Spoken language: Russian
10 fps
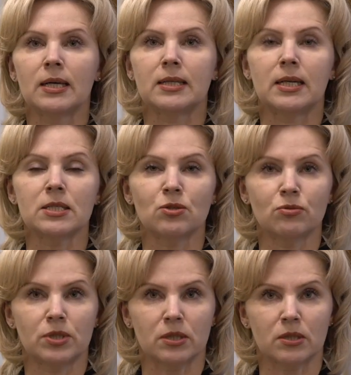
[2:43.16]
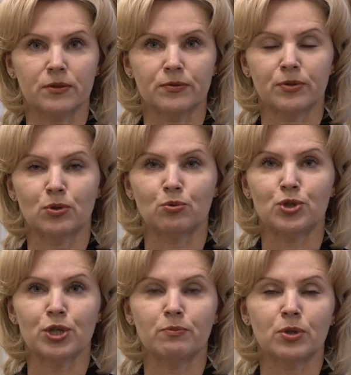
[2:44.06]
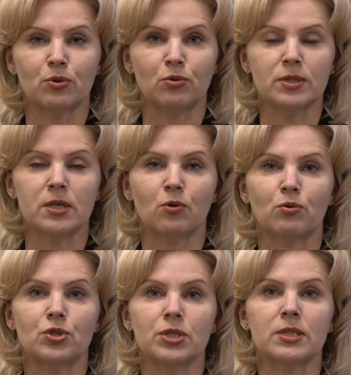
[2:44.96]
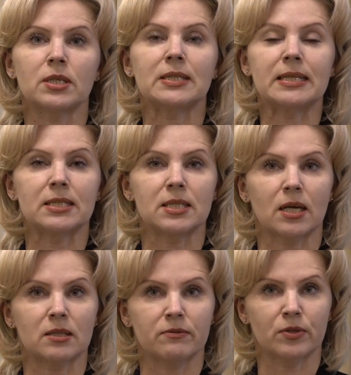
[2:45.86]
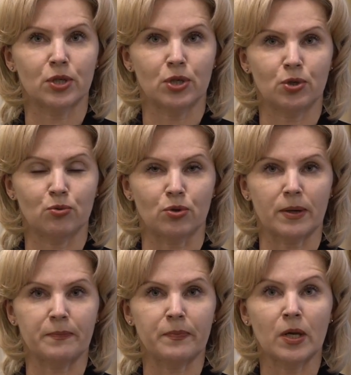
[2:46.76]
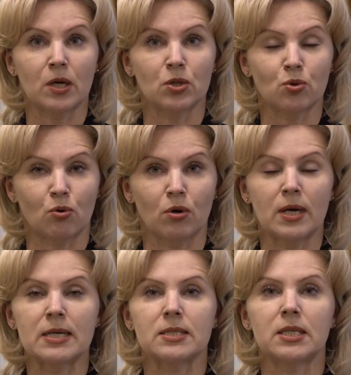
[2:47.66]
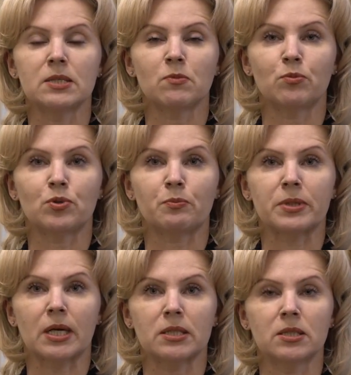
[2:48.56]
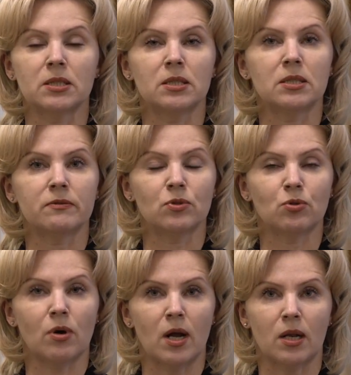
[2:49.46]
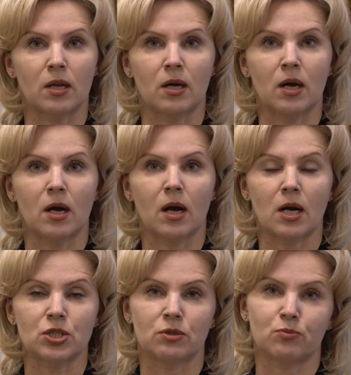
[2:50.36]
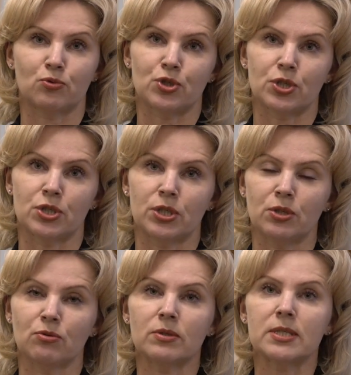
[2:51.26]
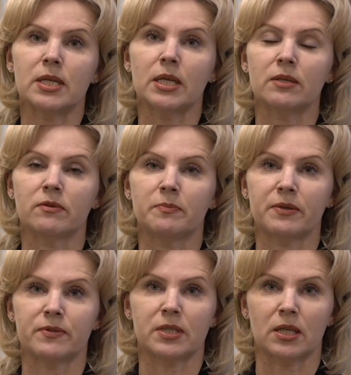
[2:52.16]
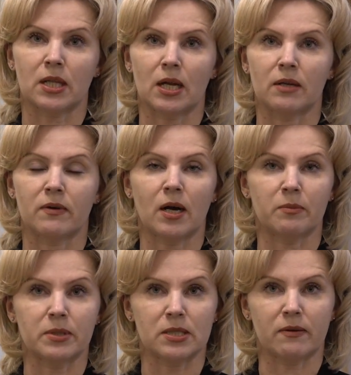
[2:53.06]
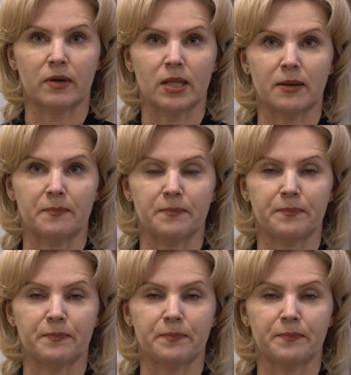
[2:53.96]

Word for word: Для студентов учебный год закончится 30 июня, но здесь мы будем подходить индивидуально каждому учреждению среднего профессионального образования.